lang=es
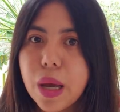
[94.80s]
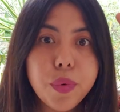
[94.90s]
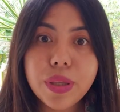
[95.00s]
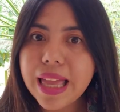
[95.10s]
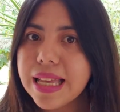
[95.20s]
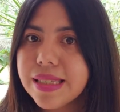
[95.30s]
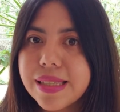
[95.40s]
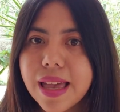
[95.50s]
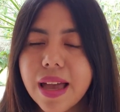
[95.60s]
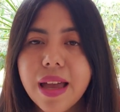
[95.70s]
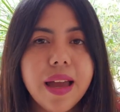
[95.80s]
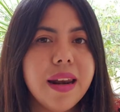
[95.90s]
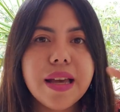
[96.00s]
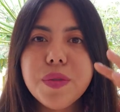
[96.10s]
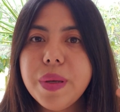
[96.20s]
abundancia,
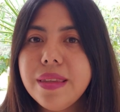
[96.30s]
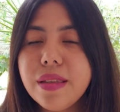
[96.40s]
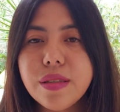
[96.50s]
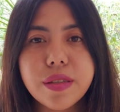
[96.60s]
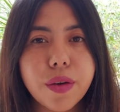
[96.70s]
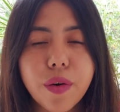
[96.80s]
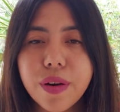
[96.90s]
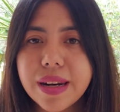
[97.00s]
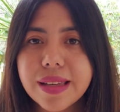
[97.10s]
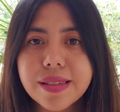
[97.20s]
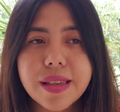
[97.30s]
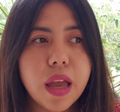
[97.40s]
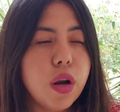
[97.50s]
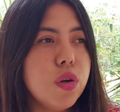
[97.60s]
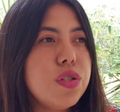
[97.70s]
las bendiciones,
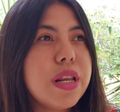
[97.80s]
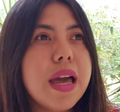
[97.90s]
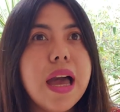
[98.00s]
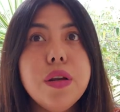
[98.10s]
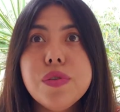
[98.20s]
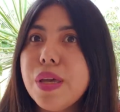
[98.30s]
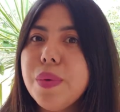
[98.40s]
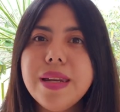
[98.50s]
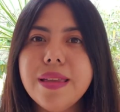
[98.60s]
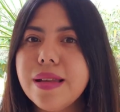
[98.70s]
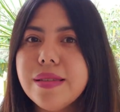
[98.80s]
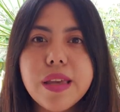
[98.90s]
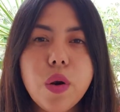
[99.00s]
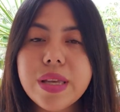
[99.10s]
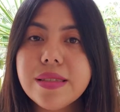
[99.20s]
los regalos que vienen del
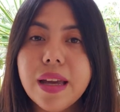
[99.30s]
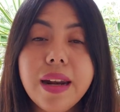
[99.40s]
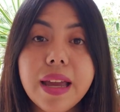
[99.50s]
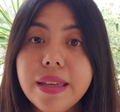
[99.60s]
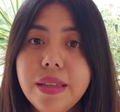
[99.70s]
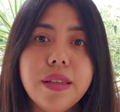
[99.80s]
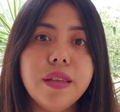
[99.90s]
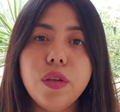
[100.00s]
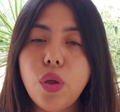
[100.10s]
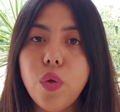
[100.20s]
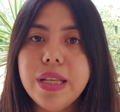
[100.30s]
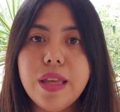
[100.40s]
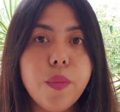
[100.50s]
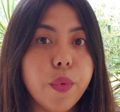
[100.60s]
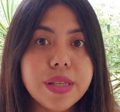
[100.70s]
cielo están ahí todo
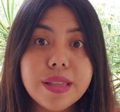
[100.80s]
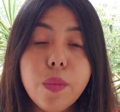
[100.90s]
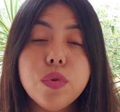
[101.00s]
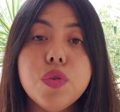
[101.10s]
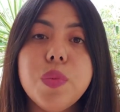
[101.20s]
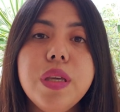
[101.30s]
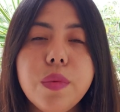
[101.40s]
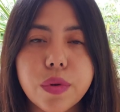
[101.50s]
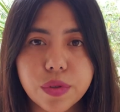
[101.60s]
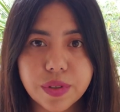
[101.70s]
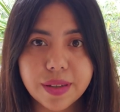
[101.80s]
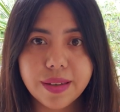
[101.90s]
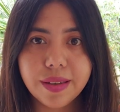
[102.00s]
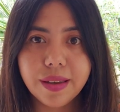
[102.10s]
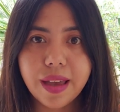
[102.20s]
el tiempo. Estamos vivos,
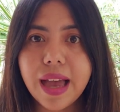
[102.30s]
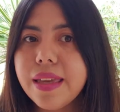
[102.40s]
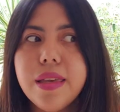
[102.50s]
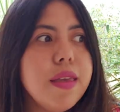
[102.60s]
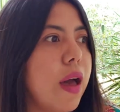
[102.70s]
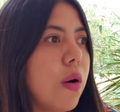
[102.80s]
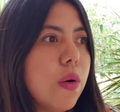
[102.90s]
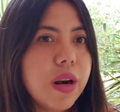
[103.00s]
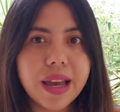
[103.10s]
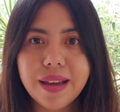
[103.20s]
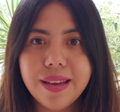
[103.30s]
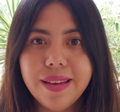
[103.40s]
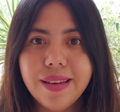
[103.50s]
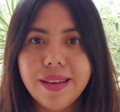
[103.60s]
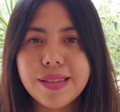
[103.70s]
aquí y ahora.
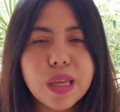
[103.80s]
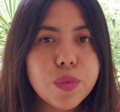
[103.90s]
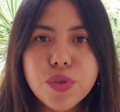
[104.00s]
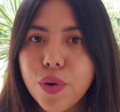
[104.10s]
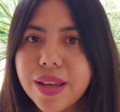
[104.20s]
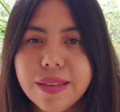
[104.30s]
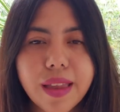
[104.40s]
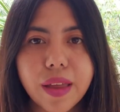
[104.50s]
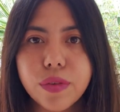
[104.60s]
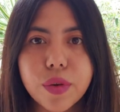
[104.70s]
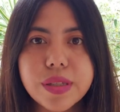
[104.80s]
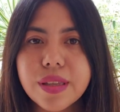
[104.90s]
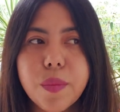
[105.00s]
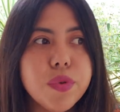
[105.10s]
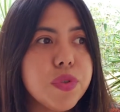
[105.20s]
Estamos conectando,
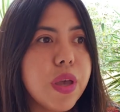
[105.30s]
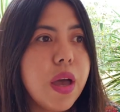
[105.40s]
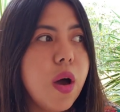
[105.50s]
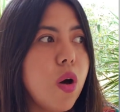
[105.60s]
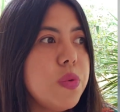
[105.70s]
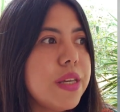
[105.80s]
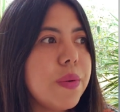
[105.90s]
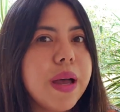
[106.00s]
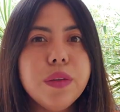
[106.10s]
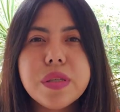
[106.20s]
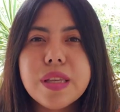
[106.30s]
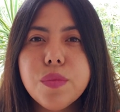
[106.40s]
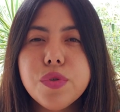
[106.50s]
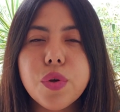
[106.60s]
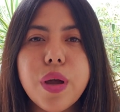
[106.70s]
estamos observando,
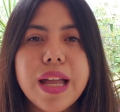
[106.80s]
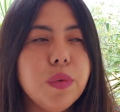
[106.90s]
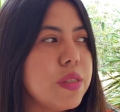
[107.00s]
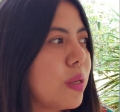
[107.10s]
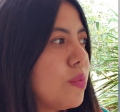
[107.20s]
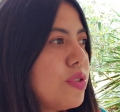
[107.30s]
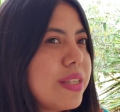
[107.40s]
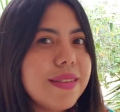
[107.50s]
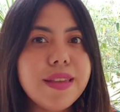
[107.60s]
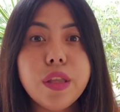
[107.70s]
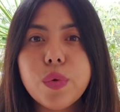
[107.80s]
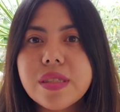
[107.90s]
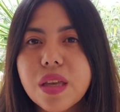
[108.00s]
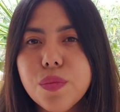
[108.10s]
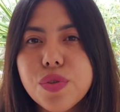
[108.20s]
estamos tocando, estamos sintiendo,
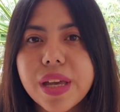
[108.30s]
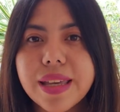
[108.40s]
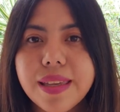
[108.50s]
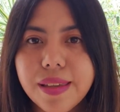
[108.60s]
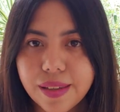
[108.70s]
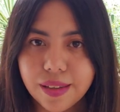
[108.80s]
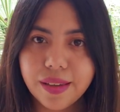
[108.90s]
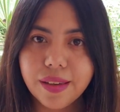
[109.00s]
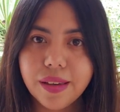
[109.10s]
estamos aquí.